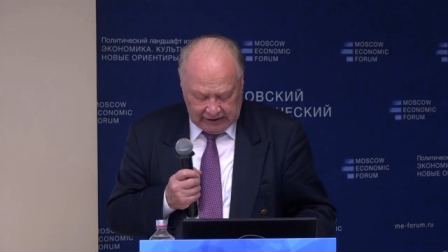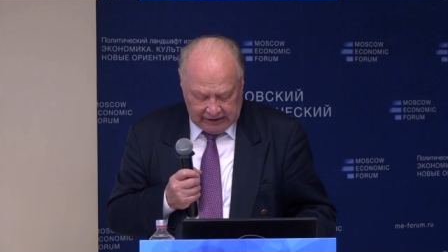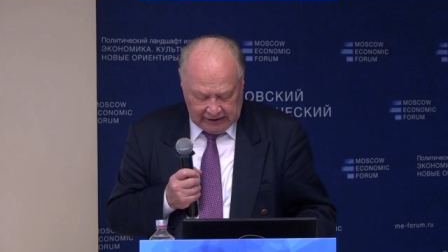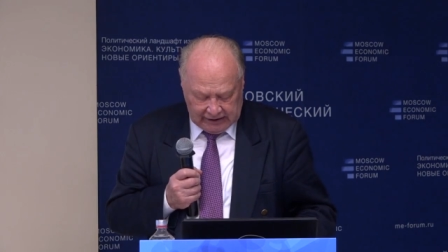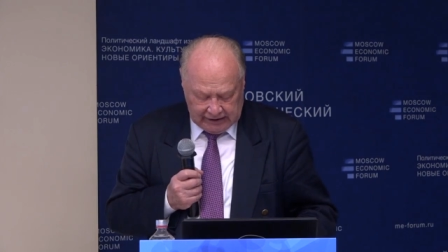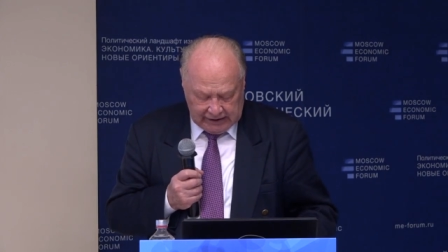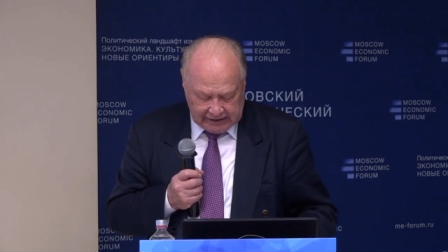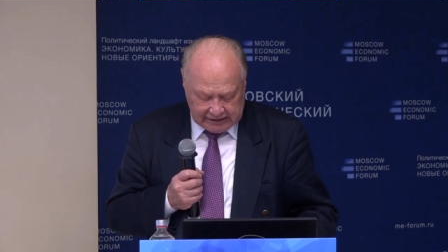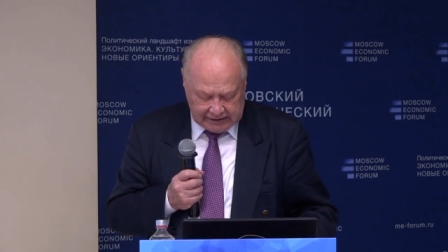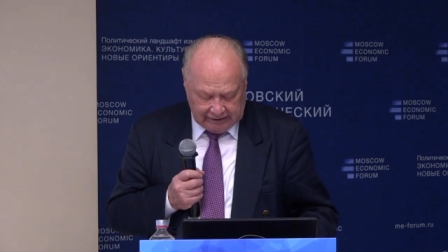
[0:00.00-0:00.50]

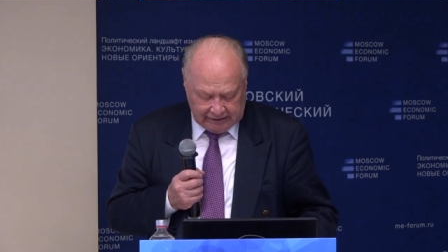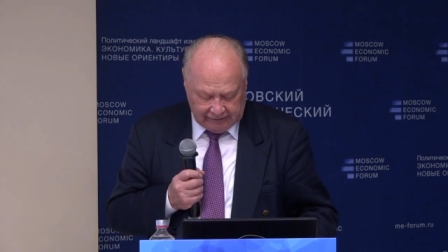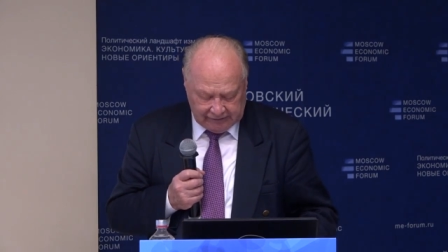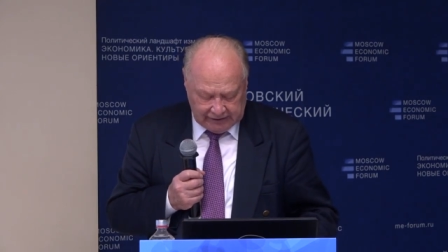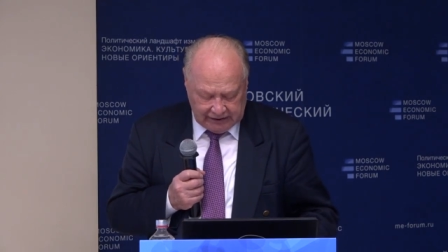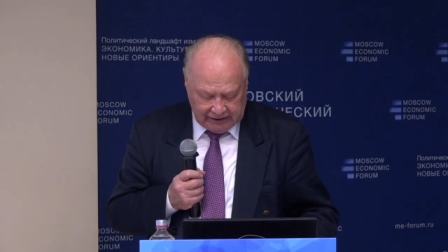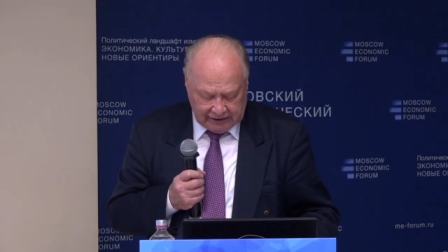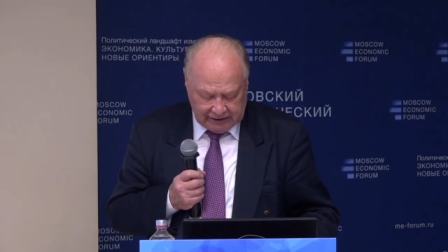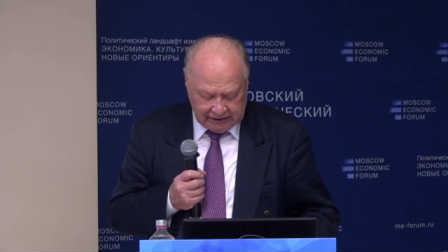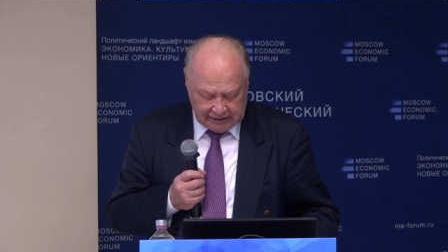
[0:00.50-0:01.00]
и
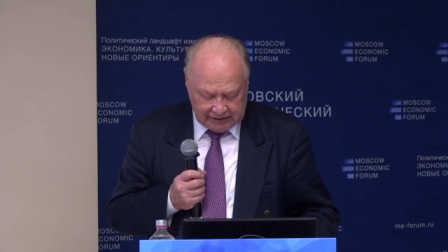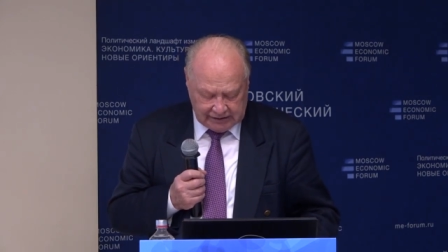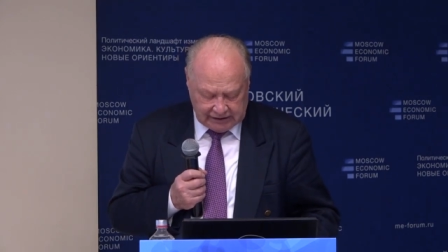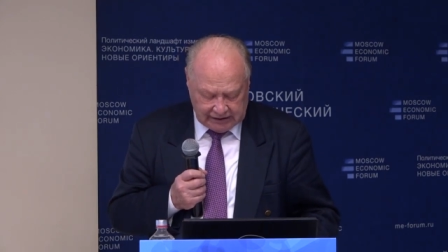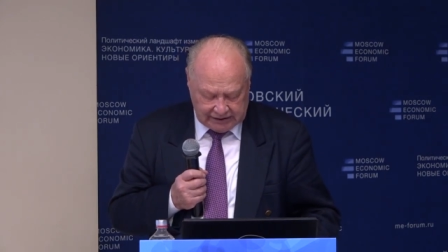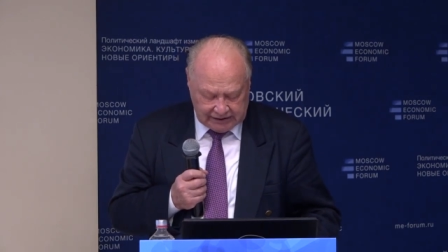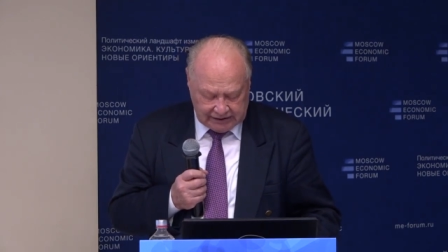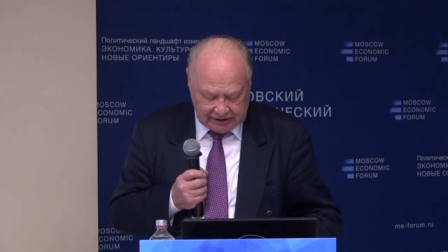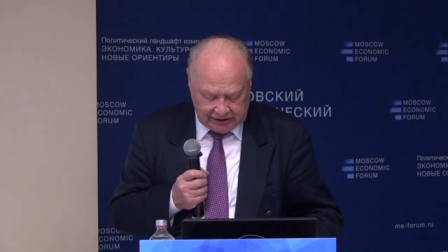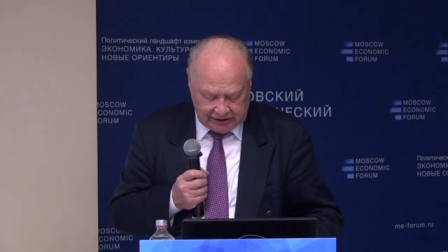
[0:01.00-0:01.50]
основных
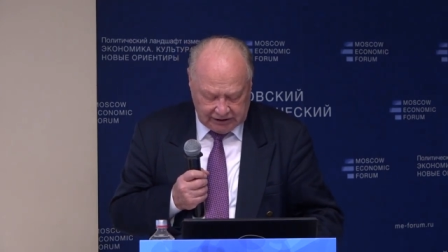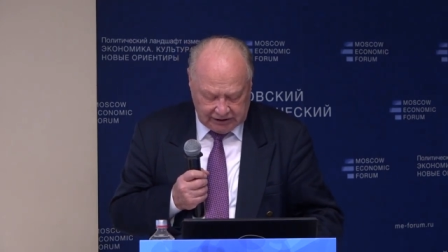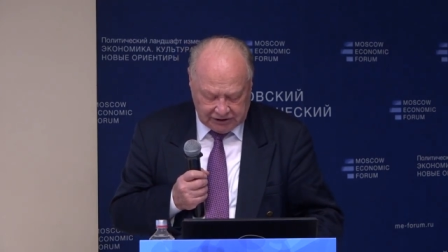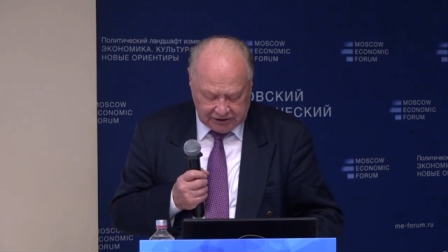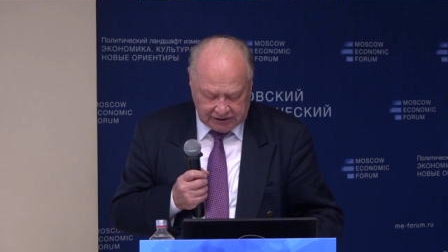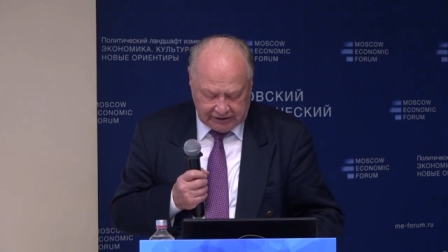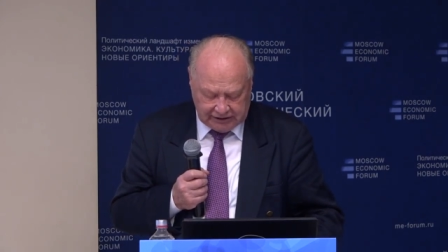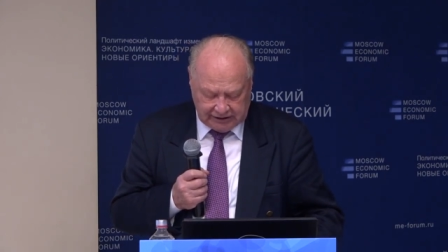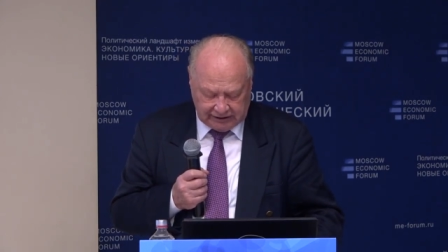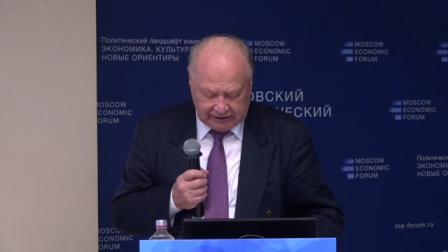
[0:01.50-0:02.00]

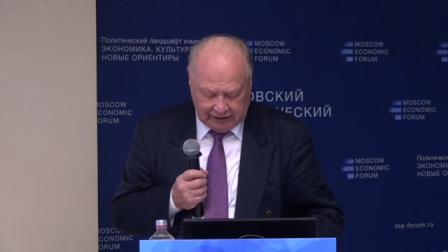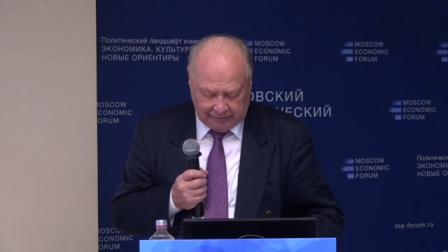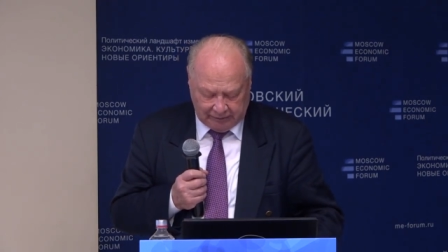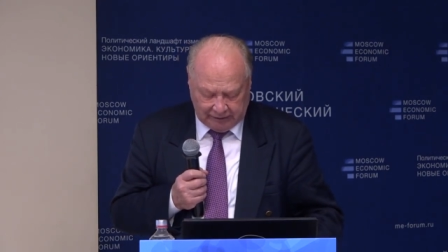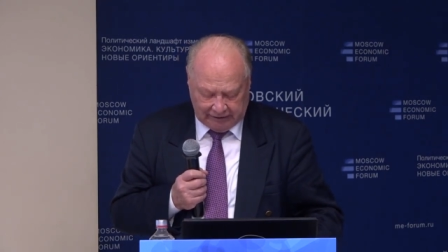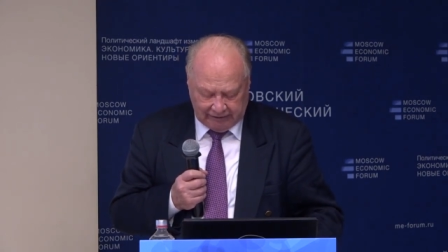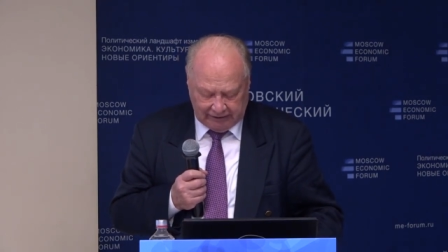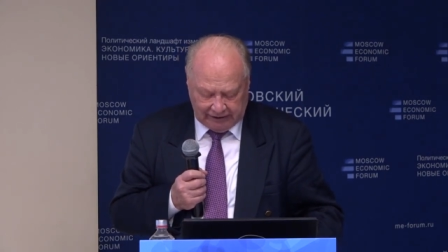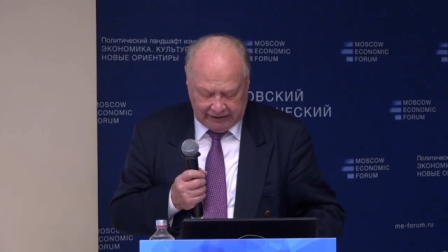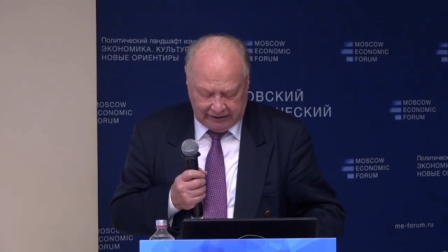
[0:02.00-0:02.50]
стратегических
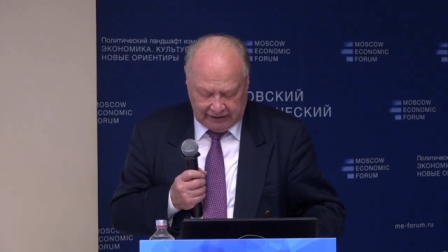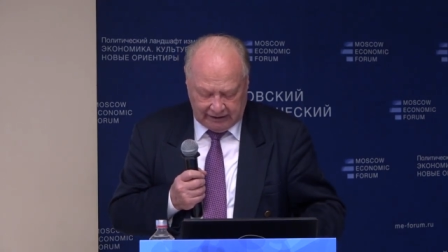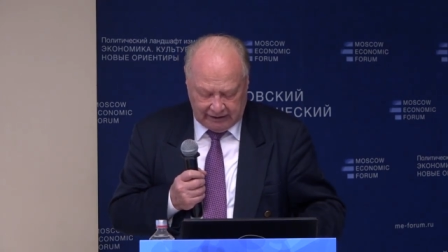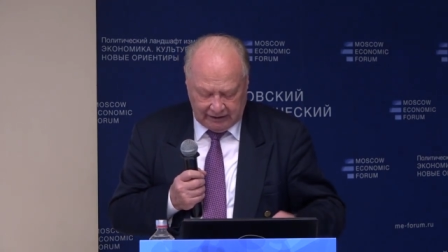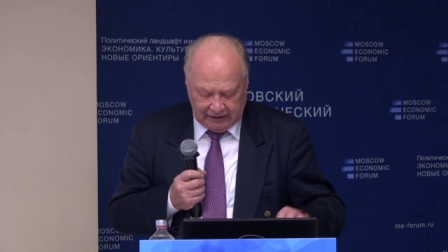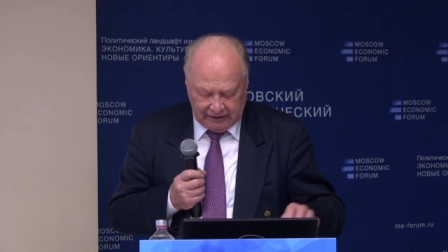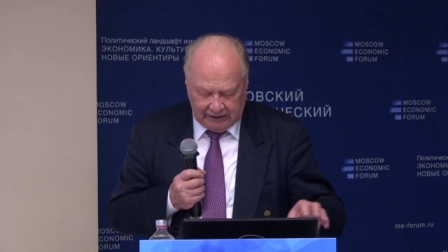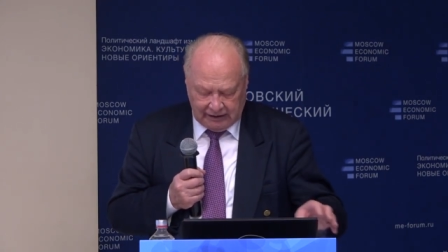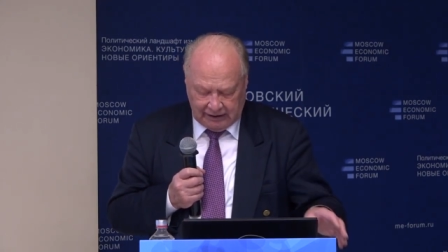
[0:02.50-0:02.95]
направлений